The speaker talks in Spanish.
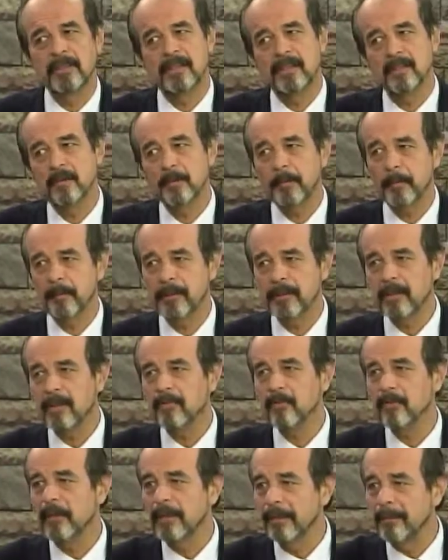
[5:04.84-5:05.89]
del anterior
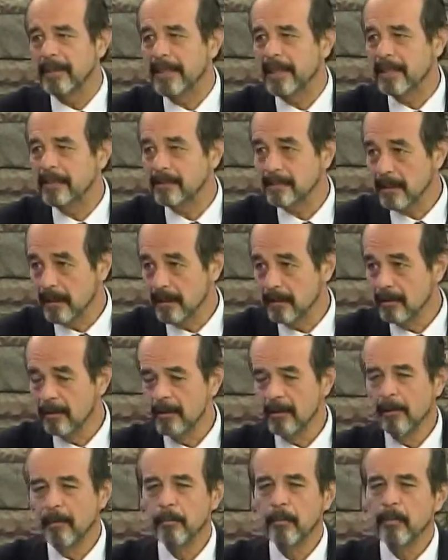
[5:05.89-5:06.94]
propietario en mi casa,
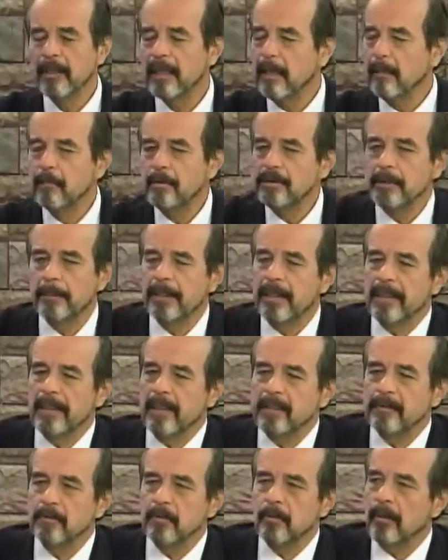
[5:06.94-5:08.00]
porque la
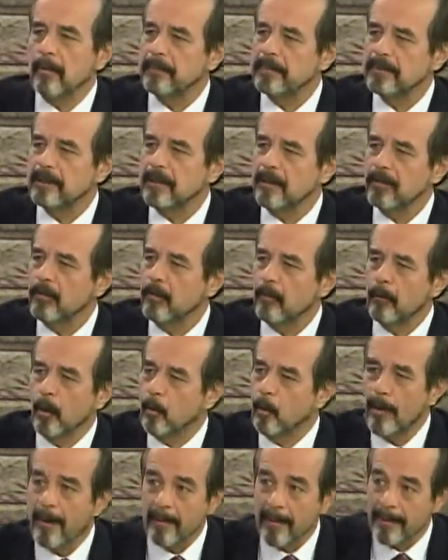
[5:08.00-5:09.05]
municipalidad de Surco, a pesar de que yo
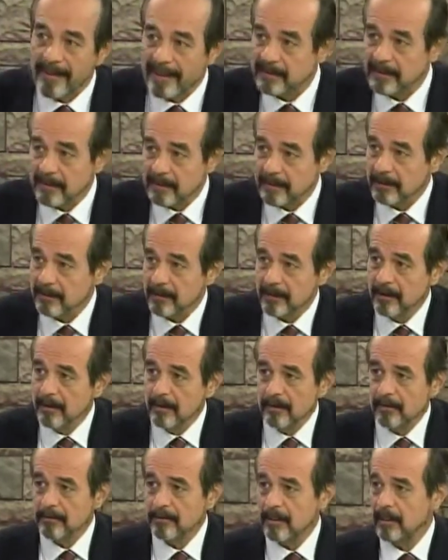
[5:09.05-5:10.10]
como nueve veces,
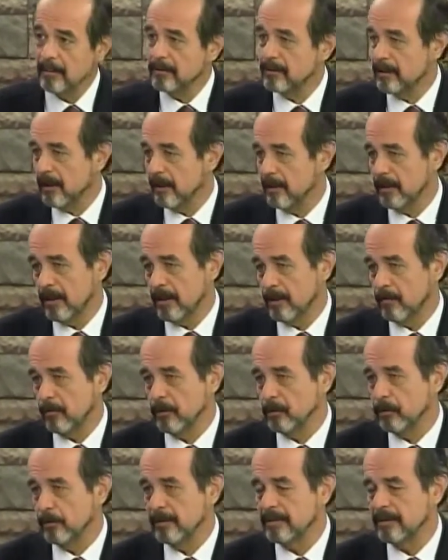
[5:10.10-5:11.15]
o sea, sigue
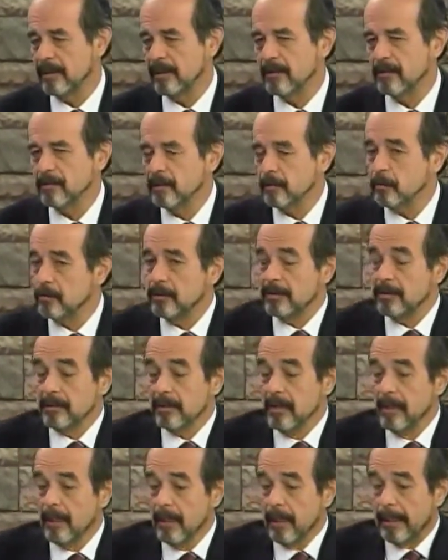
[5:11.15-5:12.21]
teniéndolo en su base de datos.
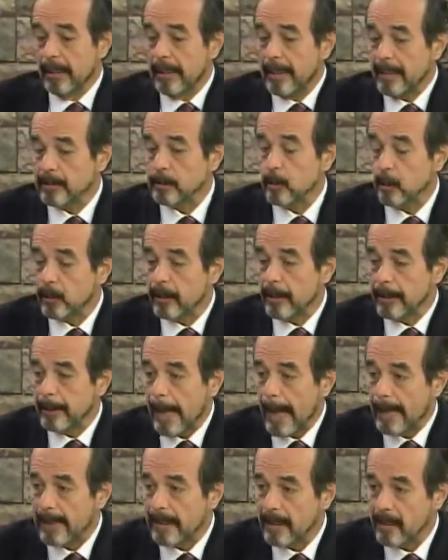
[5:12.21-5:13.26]
Entonces, ¿qué es lo
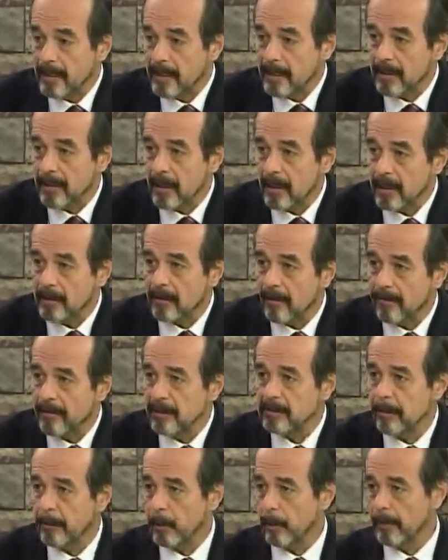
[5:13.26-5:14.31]
que acredita la
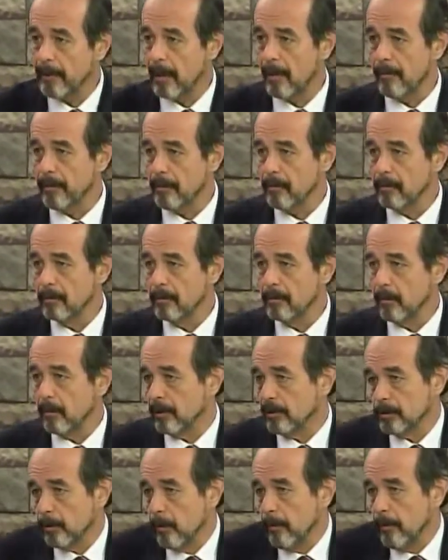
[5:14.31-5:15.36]
transferencia de propiedad en el Perú?
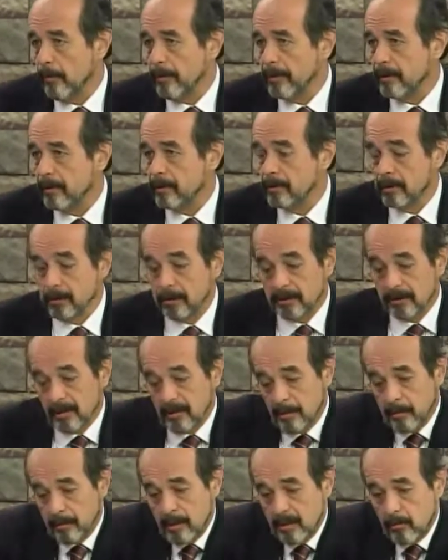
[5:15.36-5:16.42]
Los registros públicos. Y si
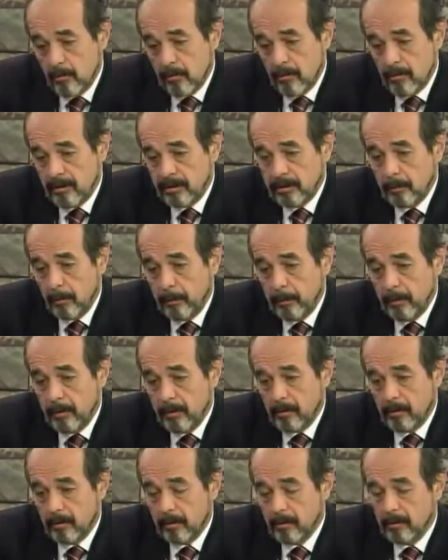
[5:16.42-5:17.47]
el tipo tiene uno de registros
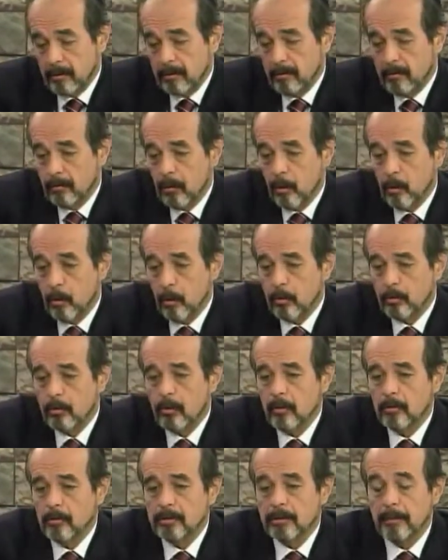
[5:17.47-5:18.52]
públicos, con lo otro,